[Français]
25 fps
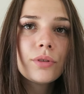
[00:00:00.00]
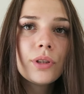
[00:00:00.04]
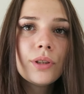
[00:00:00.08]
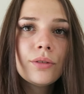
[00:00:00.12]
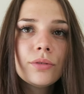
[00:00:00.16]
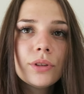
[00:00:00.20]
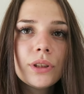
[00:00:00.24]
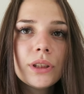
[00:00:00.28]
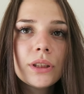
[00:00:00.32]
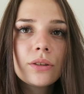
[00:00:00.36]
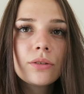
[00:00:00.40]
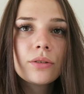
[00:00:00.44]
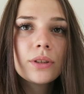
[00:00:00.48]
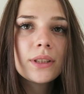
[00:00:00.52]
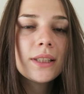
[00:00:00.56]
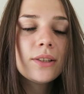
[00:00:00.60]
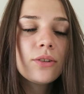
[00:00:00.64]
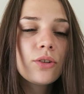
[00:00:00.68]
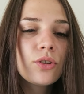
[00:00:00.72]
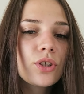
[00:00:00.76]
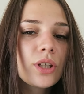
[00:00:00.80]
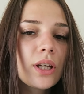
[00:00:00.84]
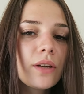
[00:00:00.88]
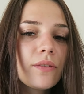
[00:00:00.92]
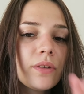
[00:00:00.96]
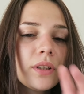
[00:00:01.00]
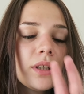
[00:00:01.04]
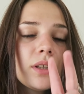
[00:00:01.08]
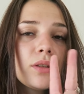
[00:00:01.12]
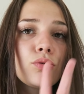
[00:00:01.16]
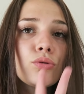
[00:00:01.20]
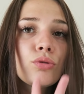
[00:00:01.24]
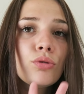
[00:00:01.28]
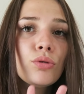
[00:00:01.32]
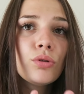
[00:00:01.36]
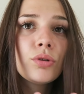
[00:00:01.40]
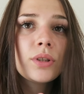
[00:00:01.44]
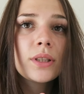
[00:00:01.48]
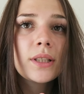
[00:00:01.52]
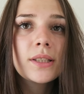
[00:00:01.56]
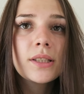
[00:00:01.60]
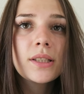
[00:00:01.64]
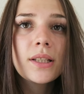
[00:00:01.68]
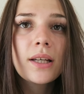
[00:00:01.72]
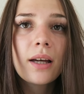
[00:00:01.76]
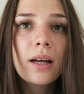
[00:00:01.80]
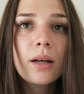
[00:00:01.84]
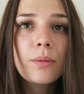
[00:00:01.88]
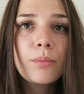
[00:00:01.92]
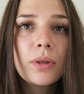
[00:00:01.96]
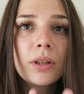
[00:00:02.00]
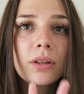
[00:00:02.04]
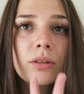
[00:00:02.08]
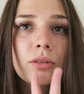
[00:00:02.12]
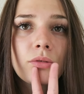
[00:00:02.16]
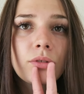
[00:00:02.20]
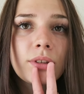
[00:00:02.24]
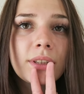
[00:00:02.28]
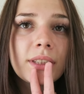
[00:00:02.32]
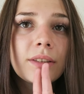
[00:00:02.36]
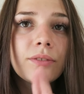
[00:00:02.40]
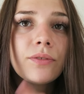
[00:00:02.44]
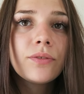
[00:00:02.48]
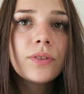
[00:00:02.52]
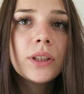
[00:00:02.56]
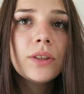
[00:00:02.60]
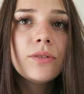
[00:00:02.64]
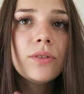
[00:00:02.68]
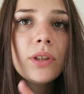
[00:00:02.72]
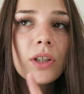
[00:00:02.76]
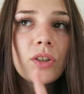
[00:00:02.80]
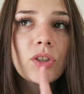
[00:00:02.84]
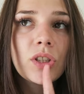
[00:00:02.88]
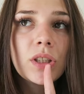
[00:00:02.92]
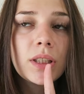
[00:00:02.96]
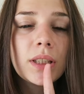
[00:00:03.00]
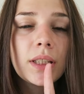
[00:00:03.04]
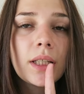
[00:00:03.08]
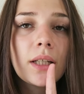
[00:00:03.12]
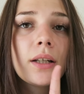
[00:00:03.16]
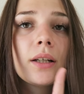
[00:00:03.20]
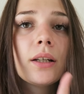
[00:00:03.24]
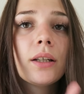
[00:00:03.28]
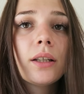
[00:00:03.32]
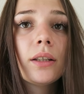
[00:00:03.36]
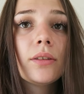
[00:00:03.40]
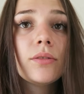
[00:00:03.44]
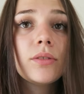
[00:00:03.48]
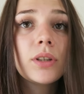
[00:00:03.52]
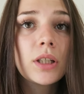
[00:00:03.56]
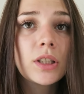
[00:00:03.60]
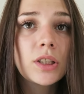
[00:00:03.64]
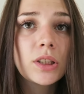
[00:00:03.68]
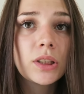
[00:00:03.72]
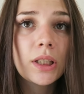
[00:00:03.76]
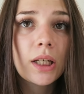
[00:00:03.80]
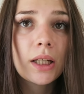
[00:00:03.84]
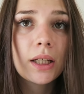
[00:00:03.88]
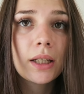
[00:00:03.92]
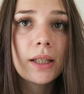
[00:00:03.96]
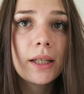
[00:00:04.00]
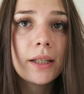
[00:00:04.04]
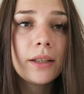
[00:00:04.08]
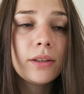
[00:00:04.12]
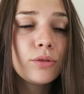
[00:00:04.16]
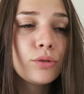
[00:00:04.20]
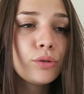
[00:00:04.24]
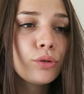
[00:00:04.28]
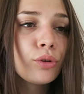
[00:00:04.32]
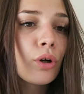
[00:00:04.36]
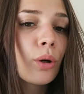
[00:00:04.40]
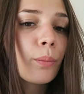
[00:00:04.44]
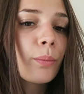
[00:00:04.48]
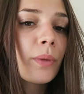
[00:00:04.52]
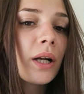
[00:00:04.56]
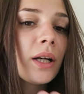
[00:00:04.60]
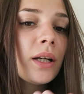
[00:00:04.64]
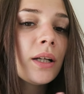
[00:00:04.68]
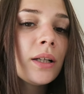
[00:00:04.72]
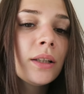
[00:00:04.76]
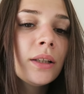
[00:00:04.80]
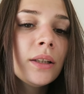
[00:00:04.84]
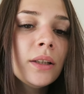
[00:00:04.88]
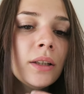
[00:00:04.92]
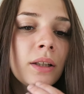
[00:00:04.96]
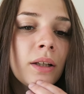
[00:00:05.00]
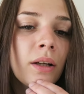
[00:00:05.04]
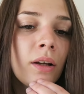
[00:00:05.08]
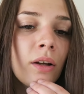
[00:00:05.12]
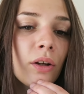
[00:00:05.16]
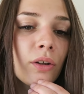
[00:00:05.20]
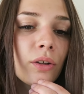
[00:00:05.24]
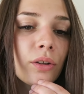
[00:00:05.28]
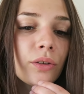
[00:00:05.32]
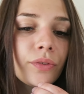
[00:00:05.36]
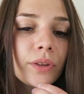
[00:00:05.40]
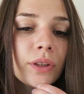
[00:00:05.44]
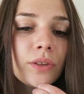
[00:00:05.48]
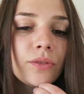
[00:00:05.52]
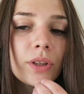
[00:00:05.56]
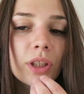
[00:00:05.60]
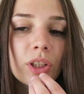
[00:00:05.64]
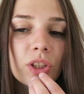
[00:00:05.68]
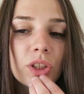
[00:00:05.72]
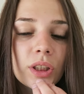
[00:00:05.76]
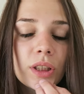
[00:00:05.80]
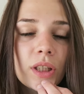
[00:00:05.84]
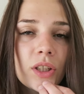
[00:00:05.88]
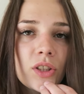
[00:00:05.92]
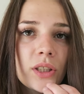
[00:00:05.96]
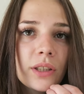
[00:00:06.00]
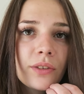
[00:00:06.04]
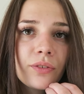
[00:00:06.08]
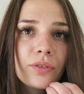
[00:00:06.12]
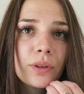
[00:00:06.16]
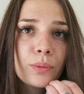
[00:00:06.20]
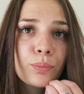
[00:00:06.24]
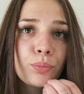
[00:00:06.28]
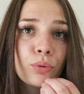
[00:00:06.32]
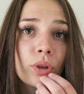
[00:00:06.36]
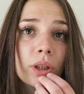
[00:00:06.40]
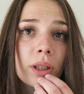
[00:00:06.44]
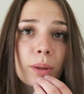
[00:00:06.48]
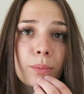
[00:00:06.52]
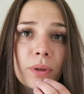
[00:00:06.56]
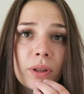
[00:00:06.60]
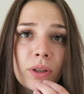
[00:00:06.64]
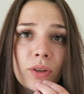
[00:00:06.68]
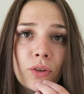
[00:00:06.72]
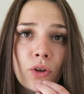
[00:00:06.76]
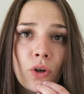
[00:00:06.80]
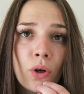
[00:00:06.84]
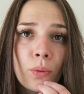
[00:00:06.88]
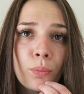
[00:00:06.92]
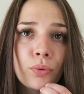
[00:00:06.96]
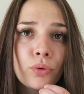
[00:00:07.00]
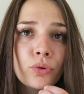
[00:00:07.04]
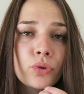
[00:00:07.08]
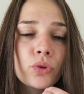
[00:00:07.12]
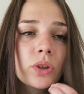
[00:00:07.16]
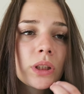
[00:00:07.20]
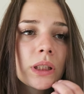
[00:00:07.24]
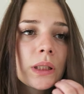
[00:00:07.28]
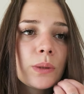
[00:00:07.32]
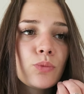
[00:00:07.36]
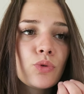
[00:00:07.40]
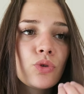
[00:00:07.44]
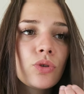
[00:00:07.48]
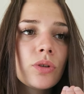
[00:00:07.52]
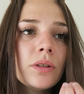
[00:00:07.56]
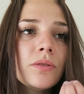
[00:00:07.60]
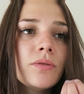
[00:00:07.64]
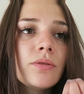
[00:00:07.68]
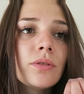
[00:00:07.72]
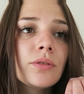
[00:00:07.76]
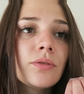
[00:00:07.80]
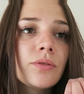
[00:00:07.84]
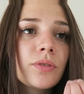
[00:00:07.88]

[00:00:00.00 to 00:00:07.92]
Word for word: Je voulais vous dire aussi que j'avais deux Instagram maintenant, c'est Fit Virginia et Virginia Klein, le normal. Euh, Fit Virginia, je l'ai fait pour les meilleurs, pour ceux qui me suivent